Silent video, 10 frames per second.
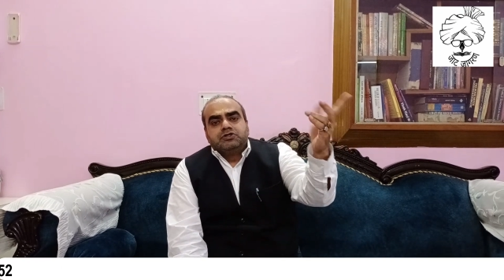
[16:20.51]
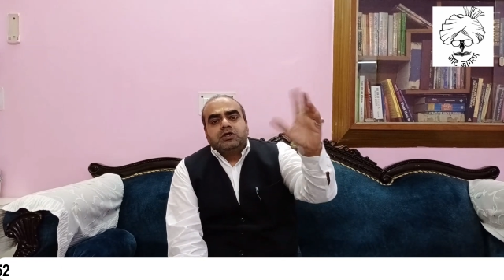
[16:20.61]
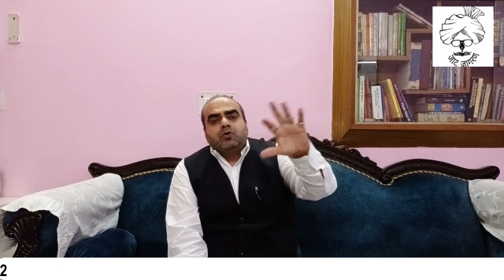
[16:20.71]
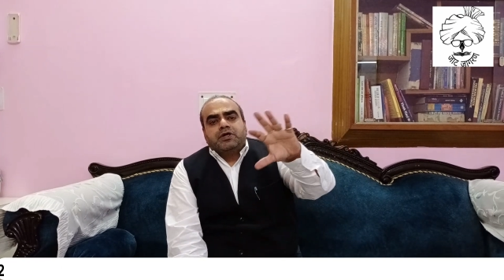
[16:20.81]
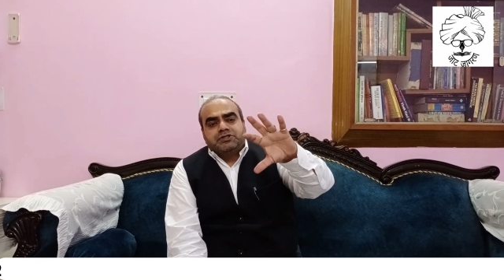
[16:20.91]

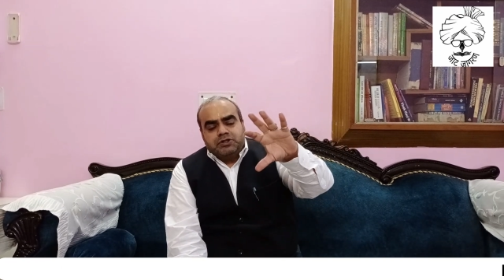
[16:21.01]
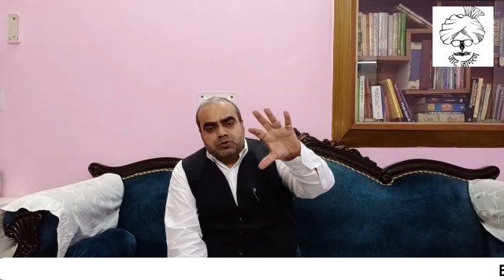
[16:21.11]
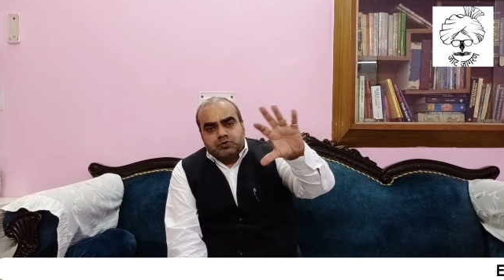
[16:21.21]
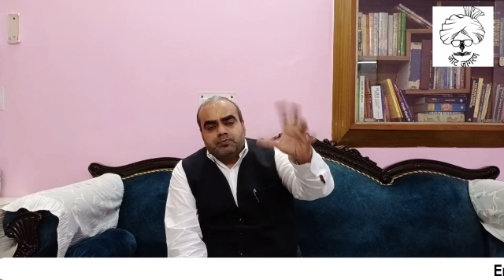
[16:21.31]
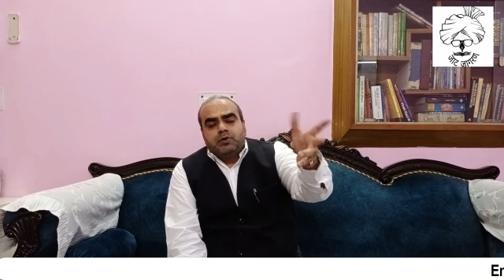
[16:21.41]
चाहे वो किसी
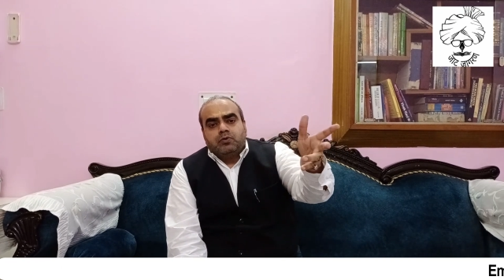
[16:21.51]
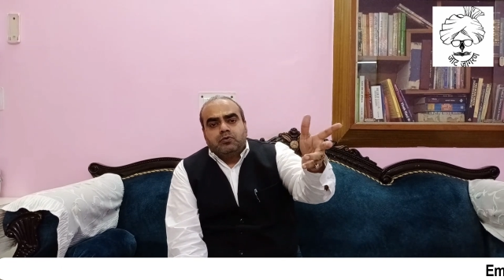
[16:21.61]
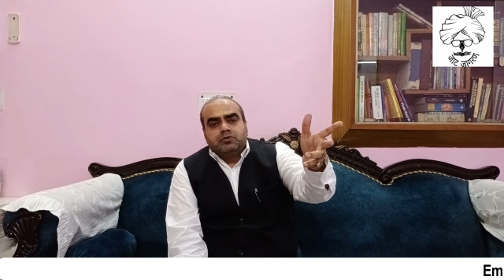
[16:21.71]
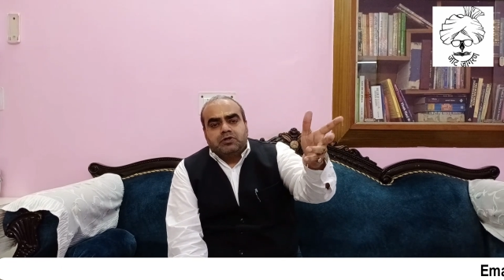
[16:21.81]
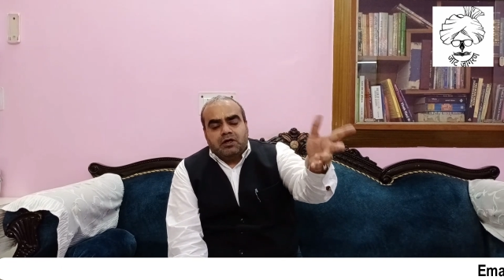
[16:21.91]
उसमें हो
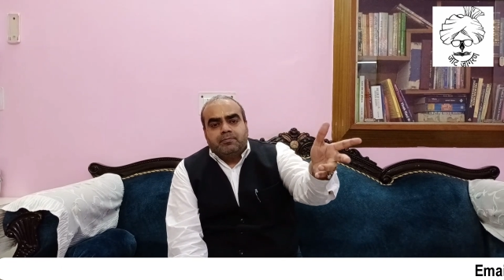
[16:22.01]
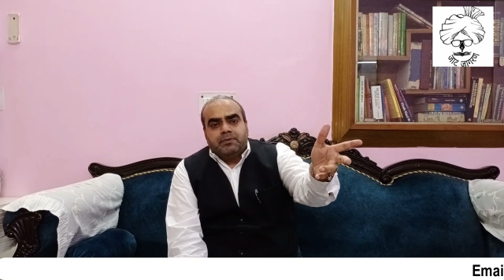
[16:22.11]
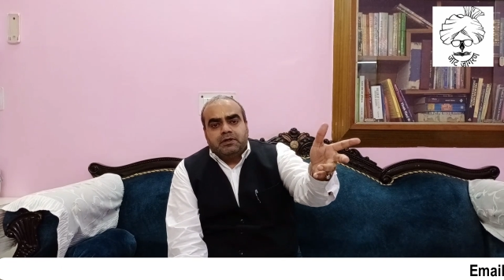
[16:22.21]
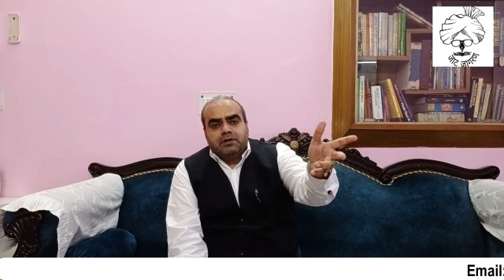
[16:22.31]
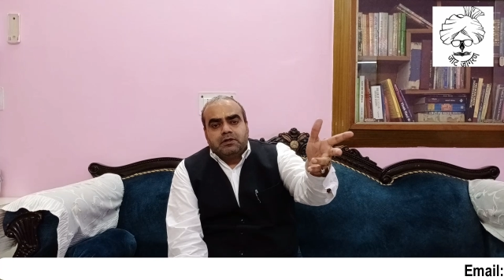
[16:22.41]
धर्म
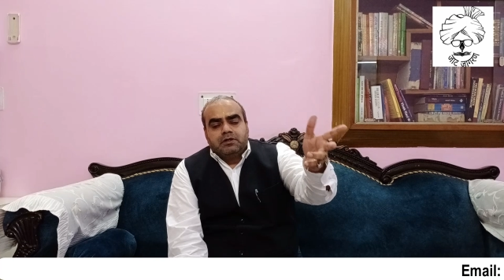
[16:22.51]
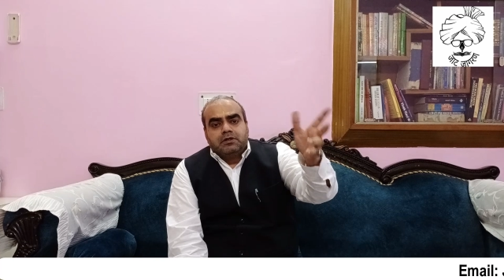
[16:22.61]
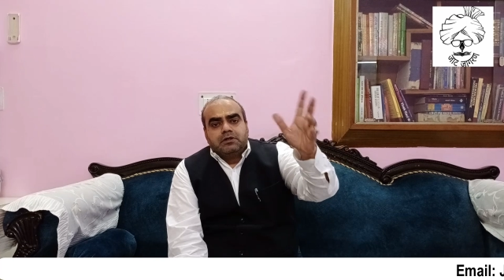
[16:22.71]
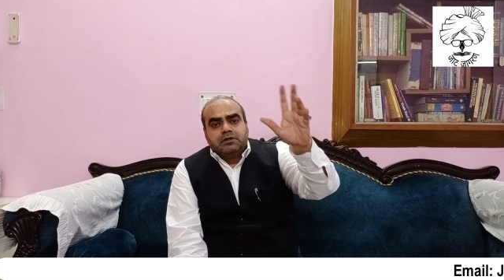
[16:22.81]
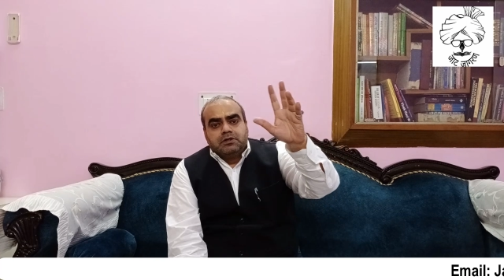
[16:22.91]

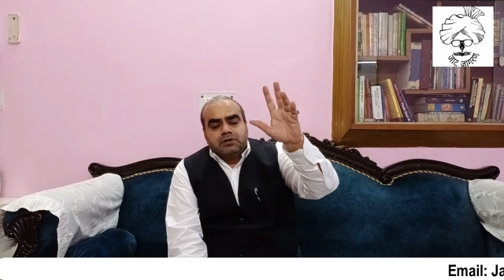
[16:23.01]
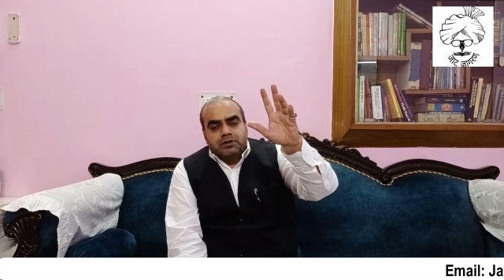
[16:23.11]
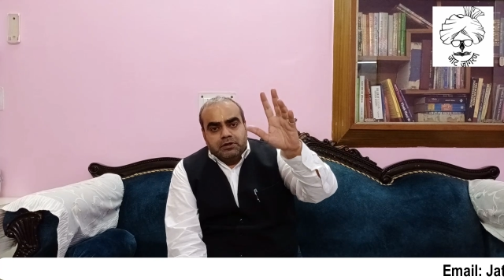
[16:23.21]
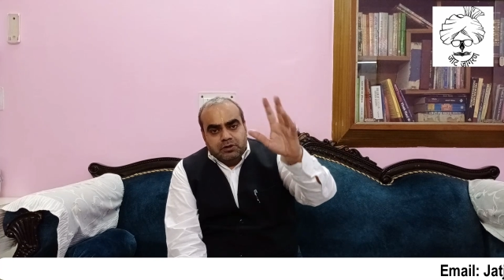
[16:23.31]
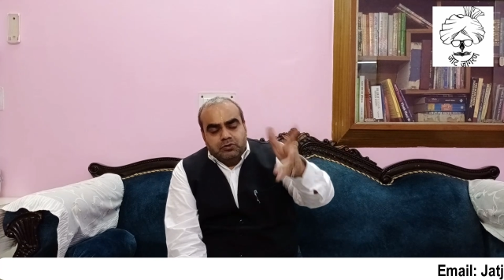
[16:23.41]

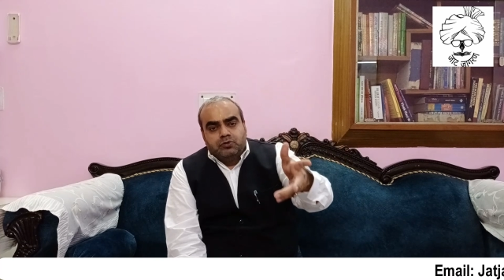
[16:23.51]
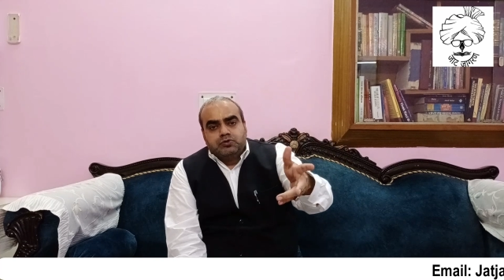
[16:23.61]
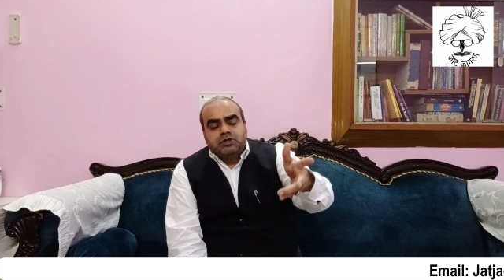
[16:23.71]
में हिंदू